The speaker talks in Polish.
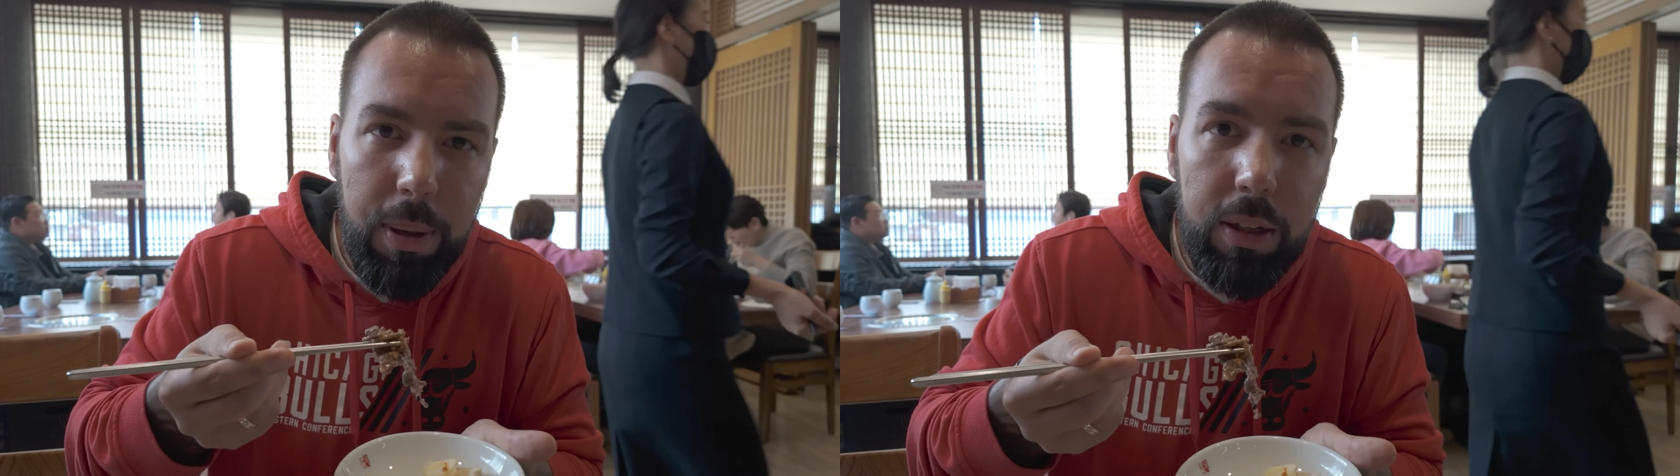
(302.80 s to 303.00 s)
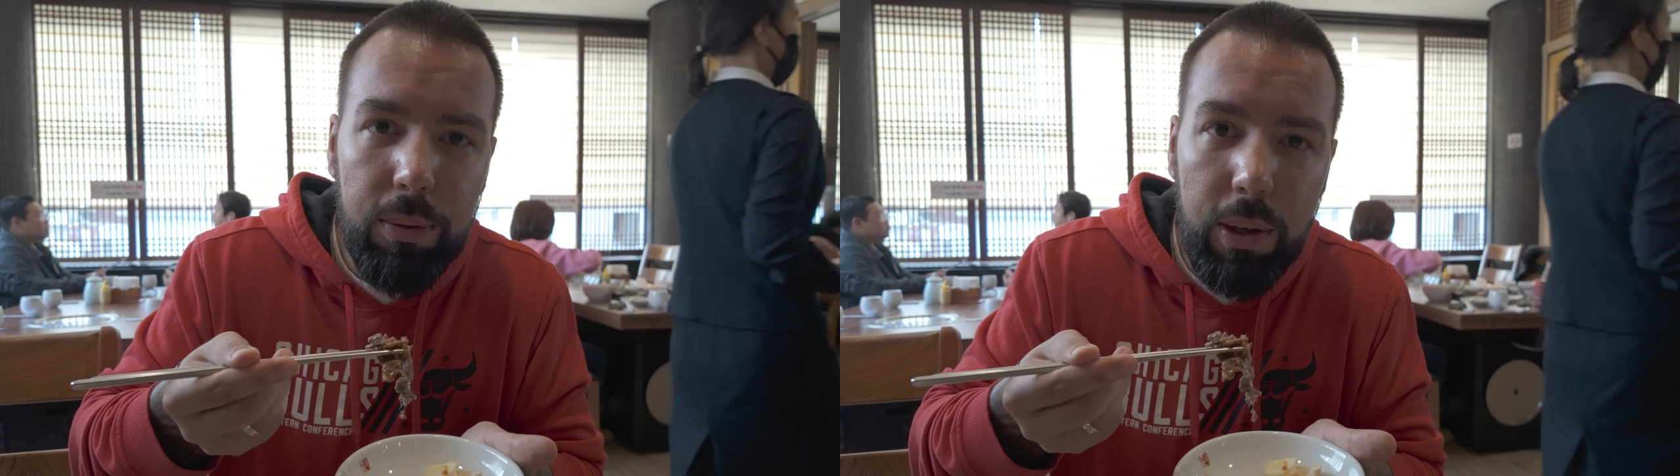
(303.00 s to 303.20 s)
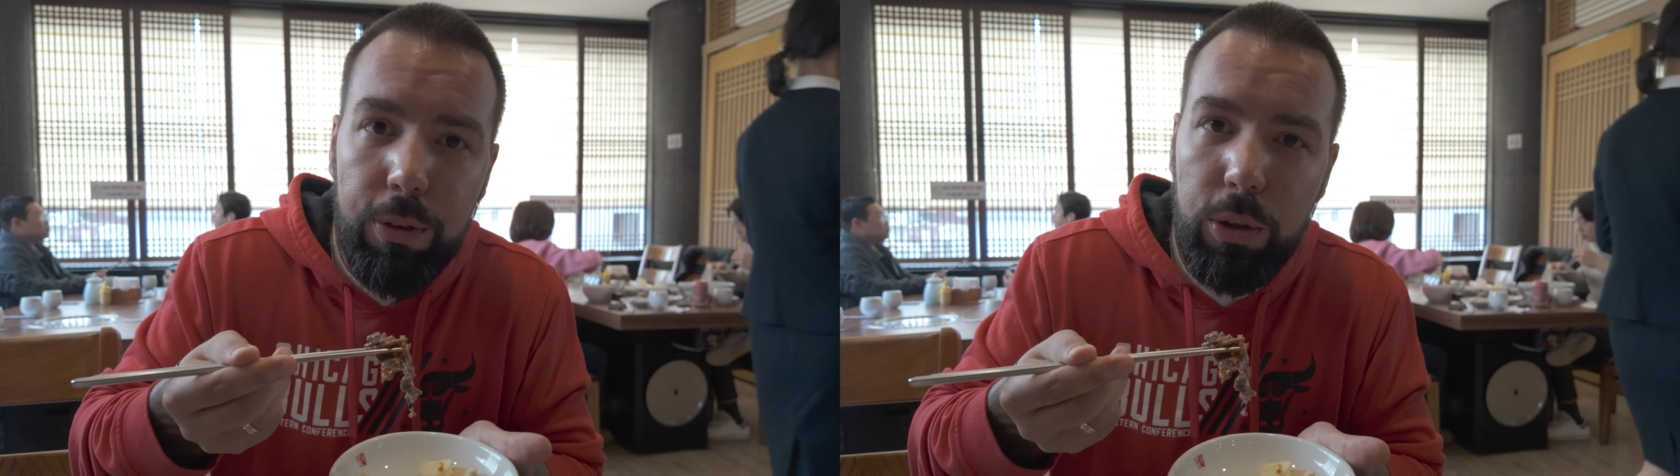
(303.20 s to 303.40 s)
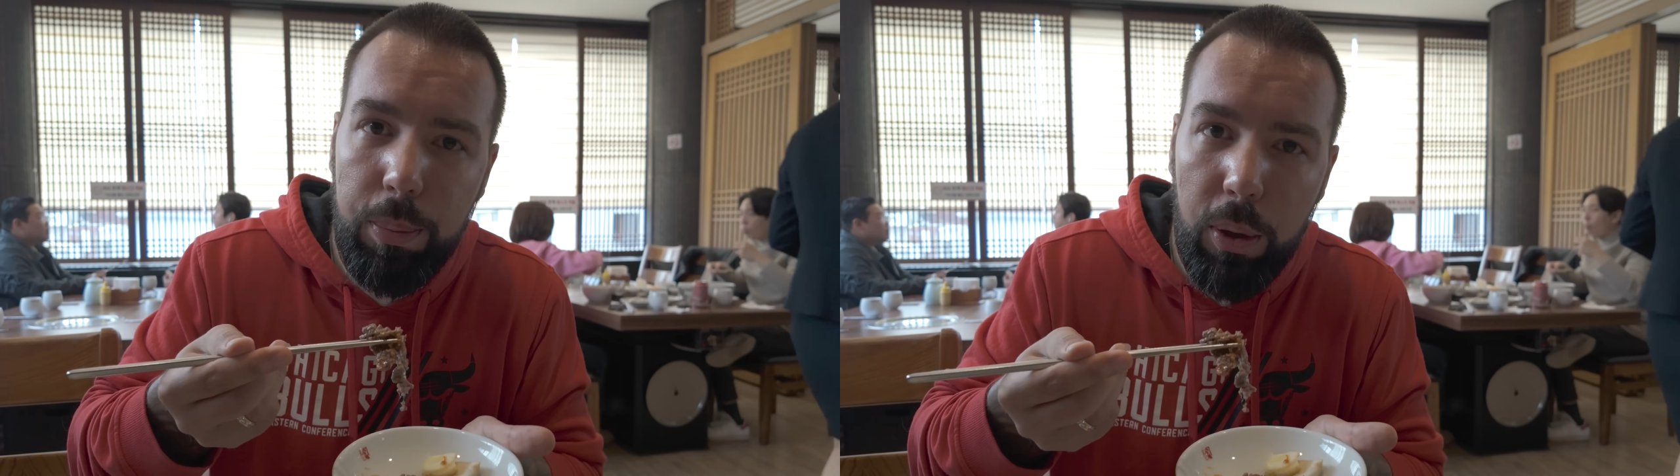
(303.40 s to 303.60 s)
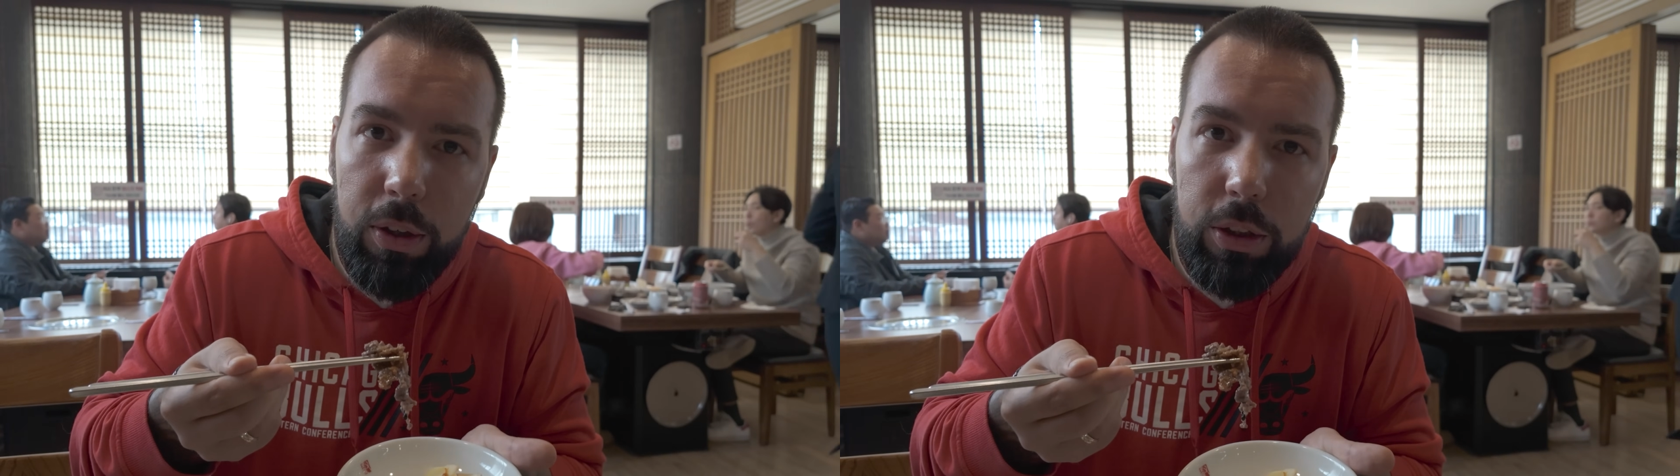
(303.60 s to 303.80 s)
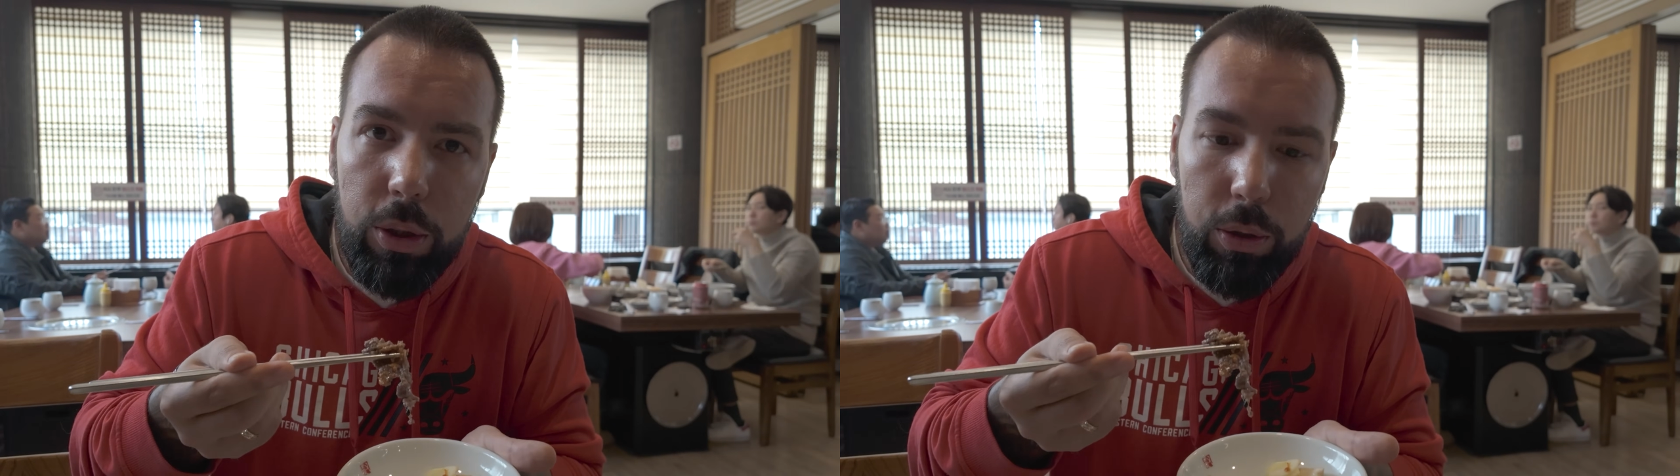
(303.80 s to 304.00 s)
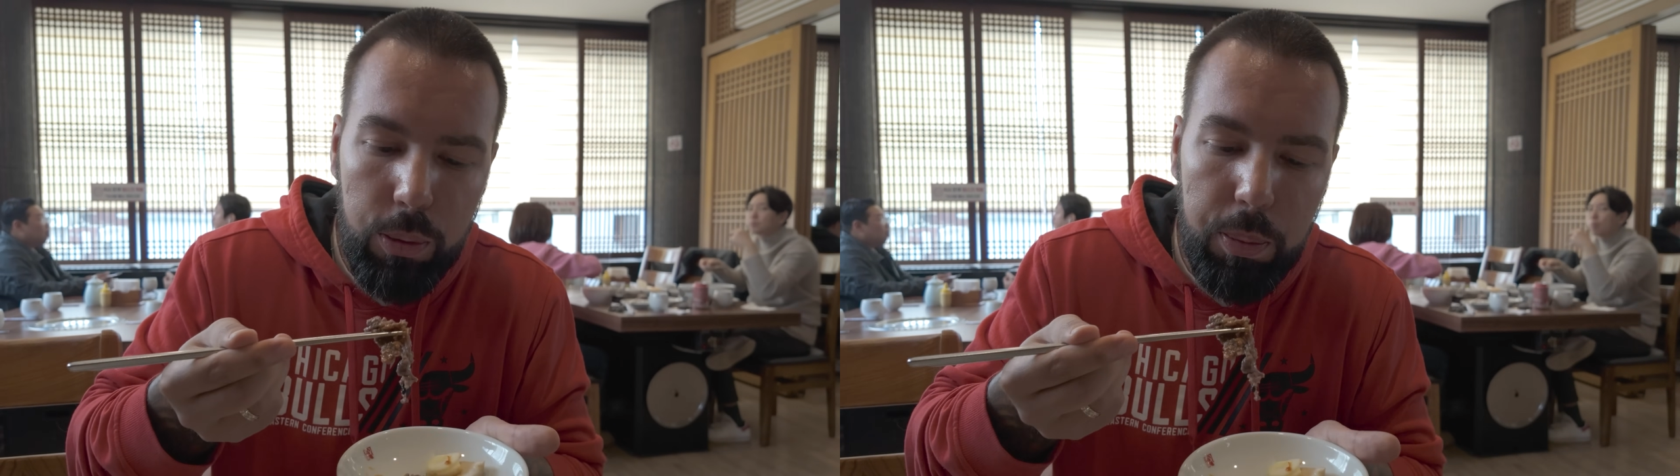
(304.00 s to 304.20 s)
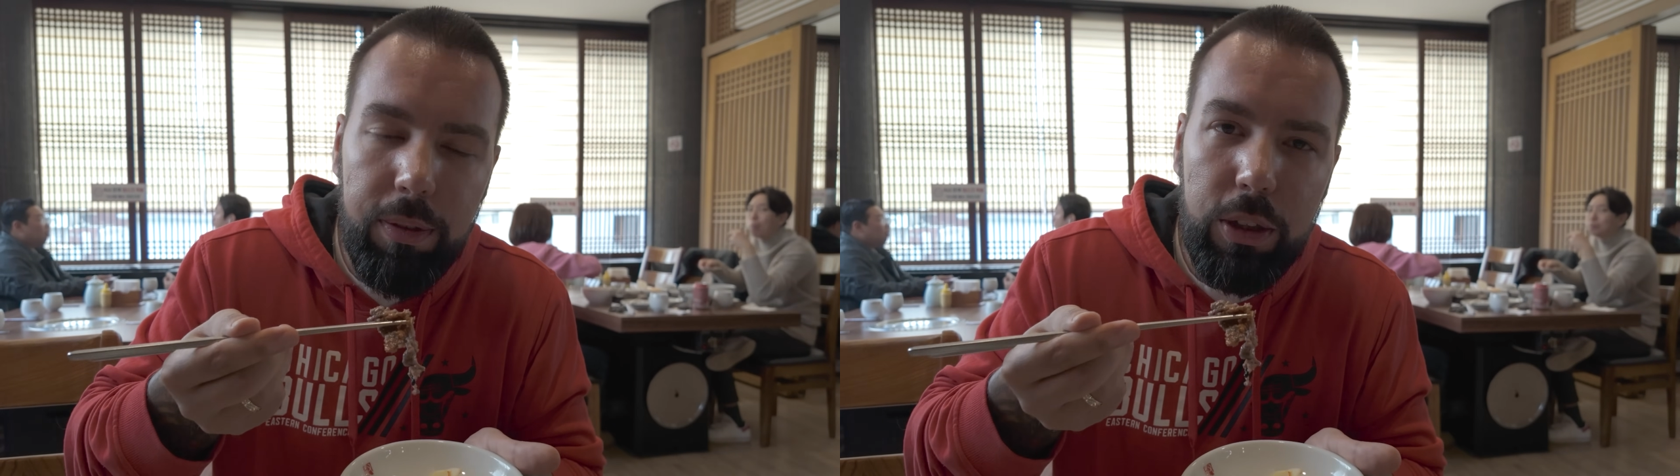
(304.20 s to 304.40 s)
bardzo łatwo to pogryźć.
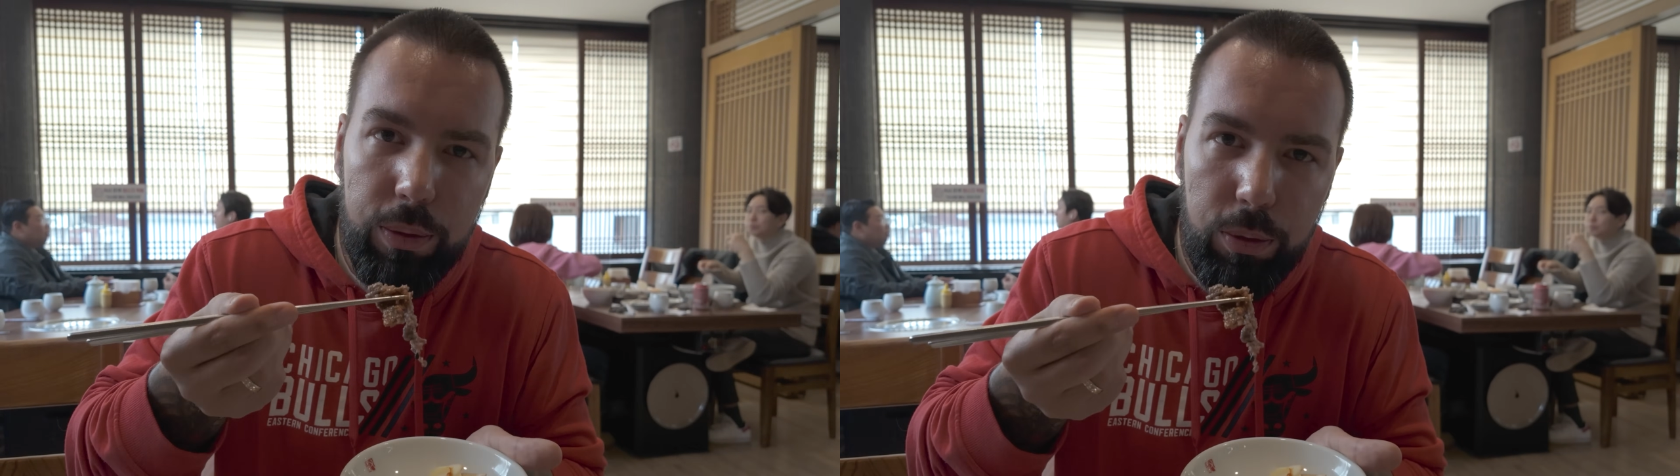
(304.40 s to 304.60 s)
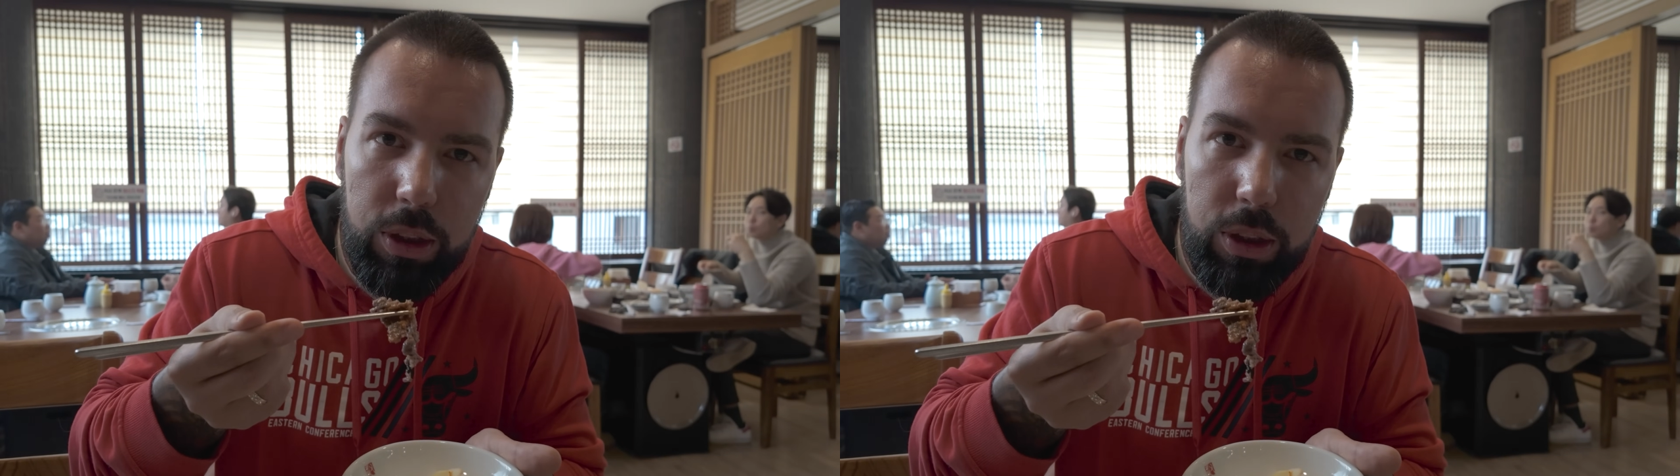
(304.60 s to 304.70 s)
Rozpływa się w